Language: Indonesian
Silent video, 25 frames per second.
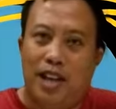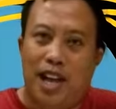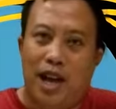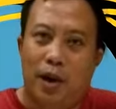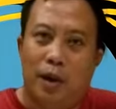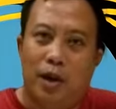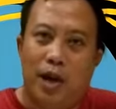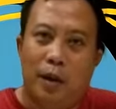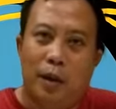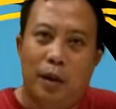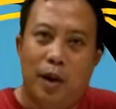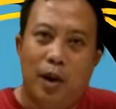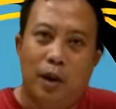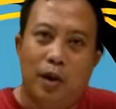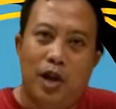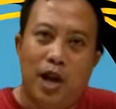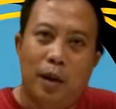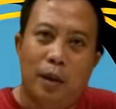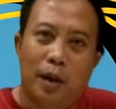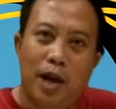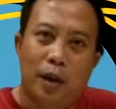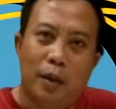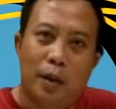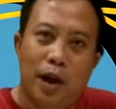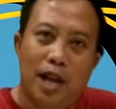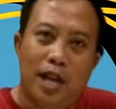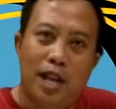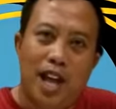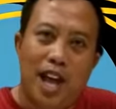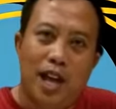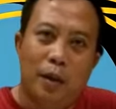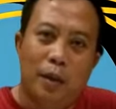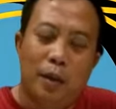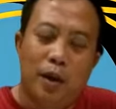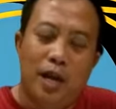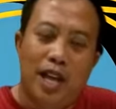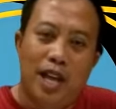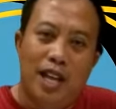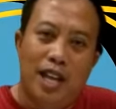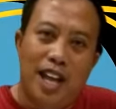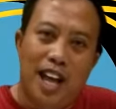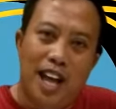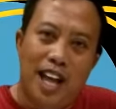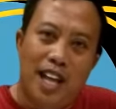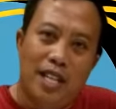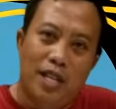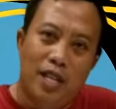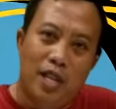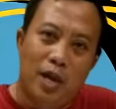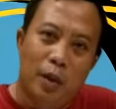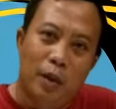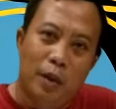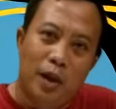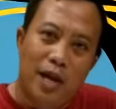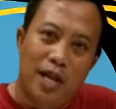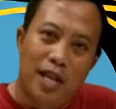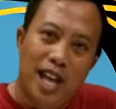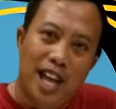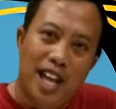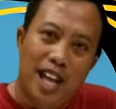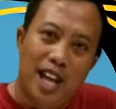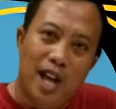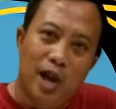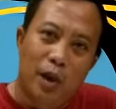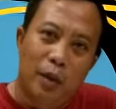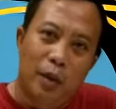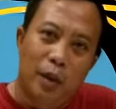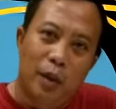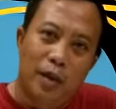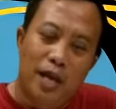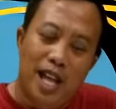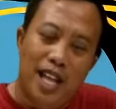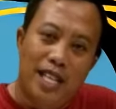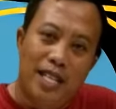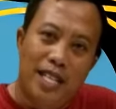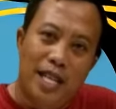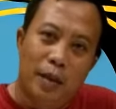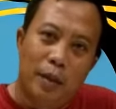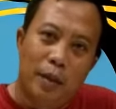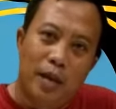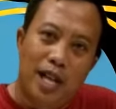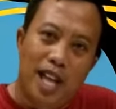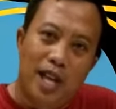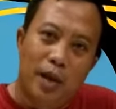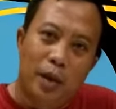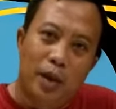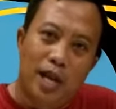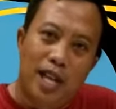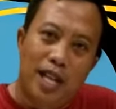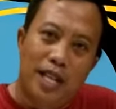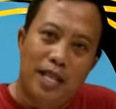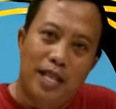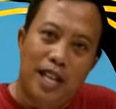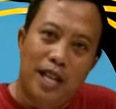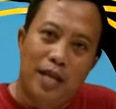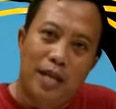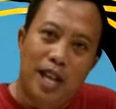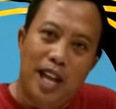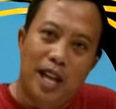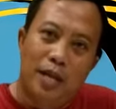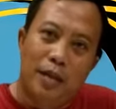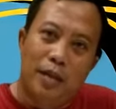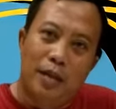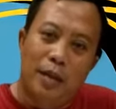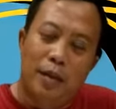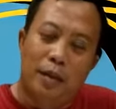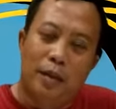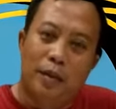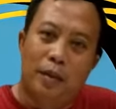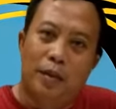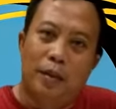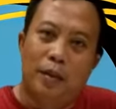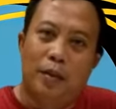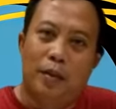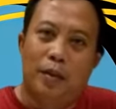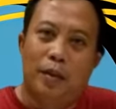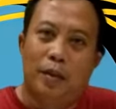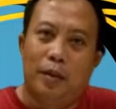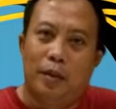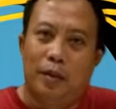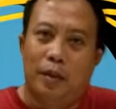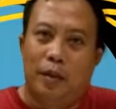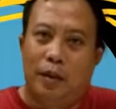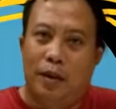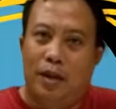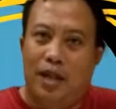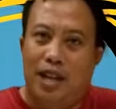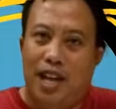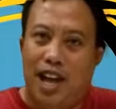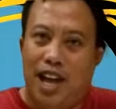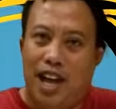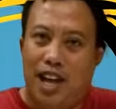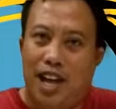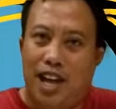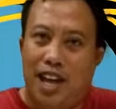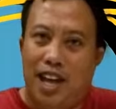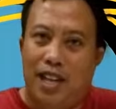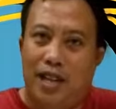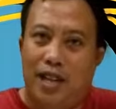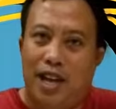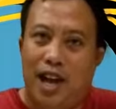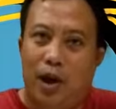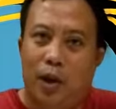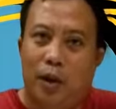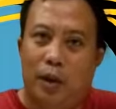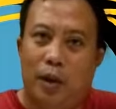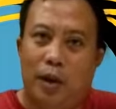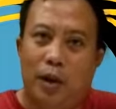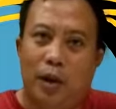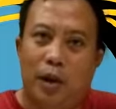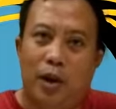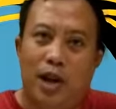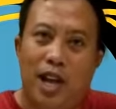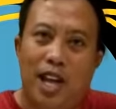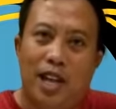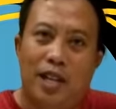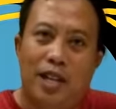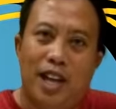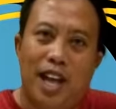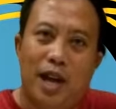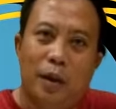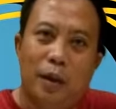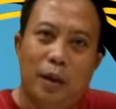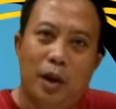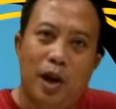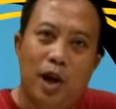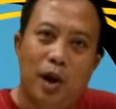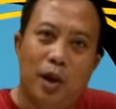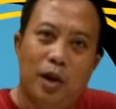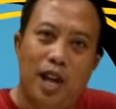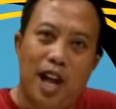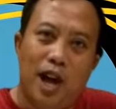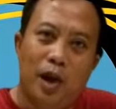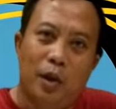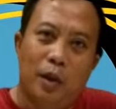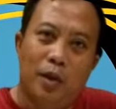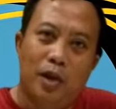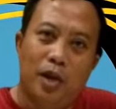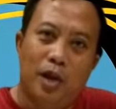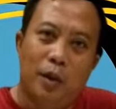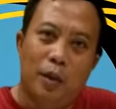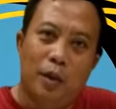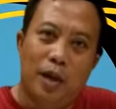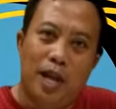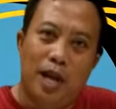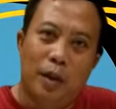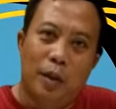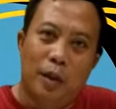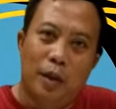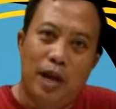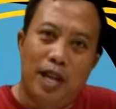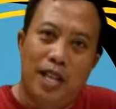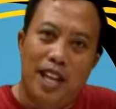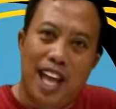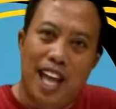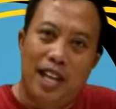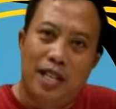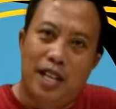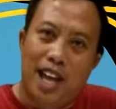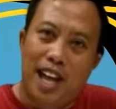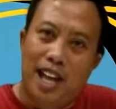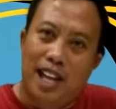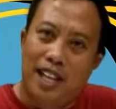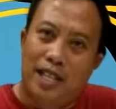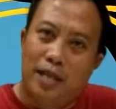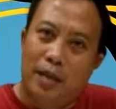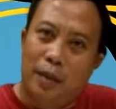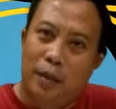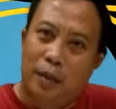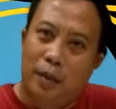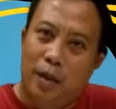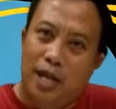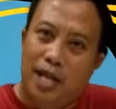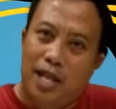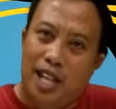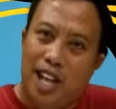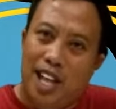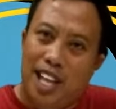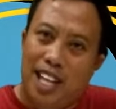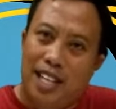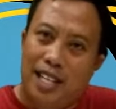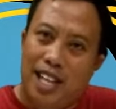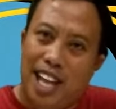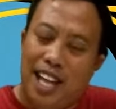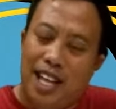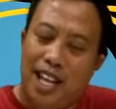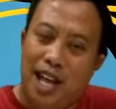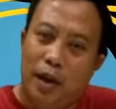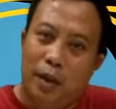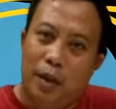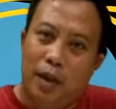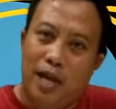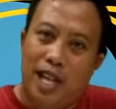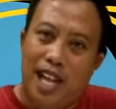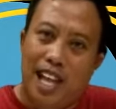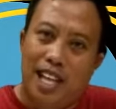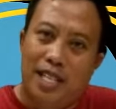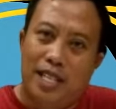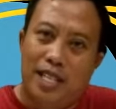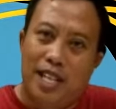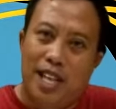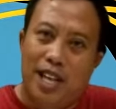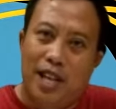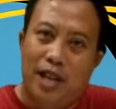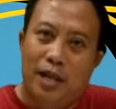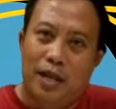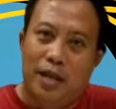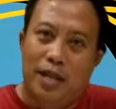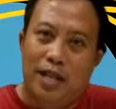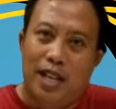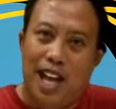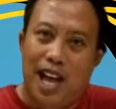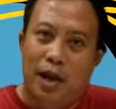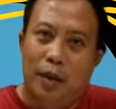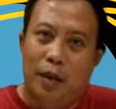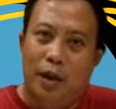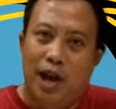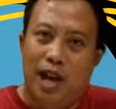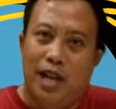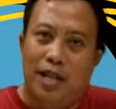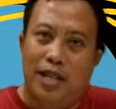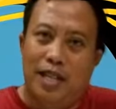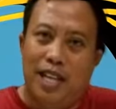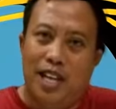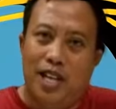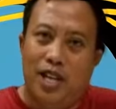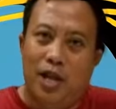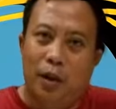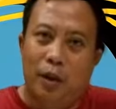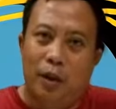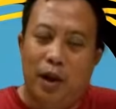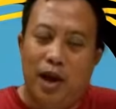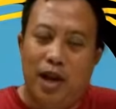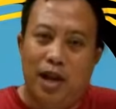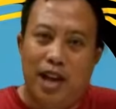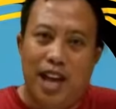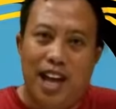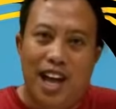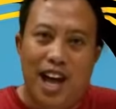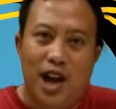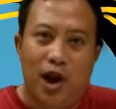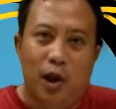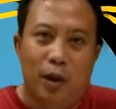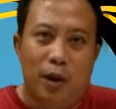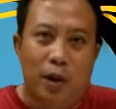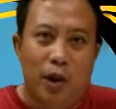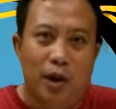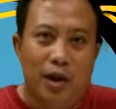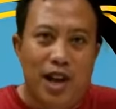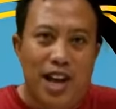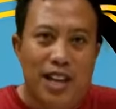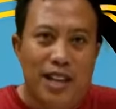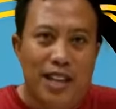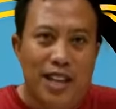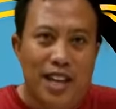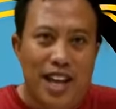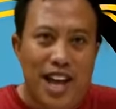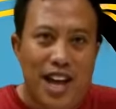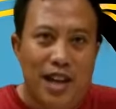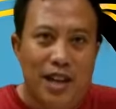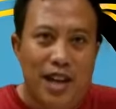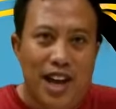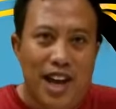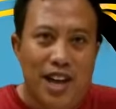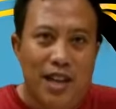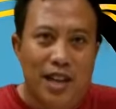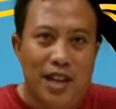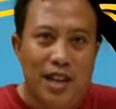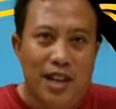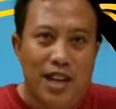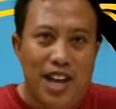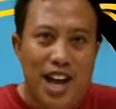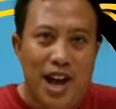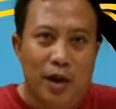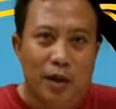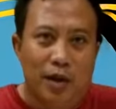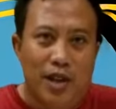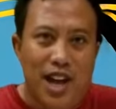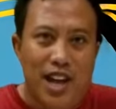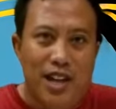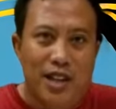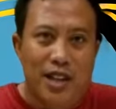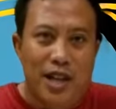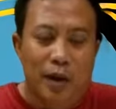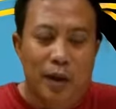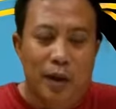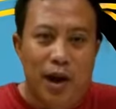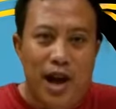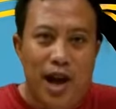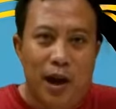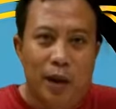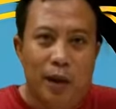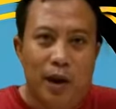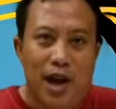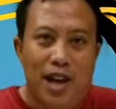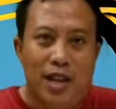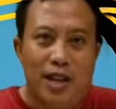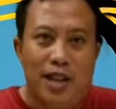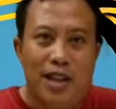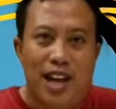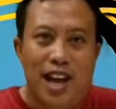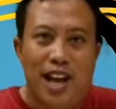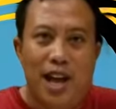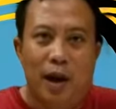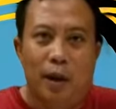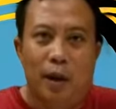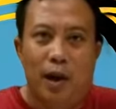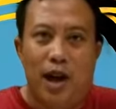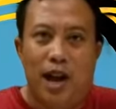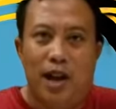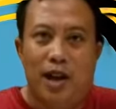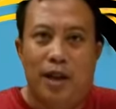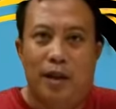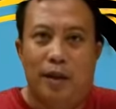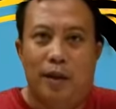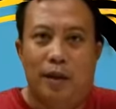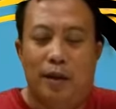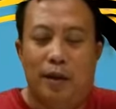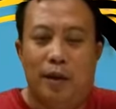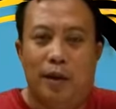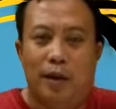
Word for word: Cloud Computing melibatkan penyediaan sumber daya komputasi melalui internet. Layanan cloud memungkinkan pengguna untuk menyimpan data, menjalankan aplikasi, dan mengakses sumber daya komputasi lainnya secara fleksibel dan skalabel.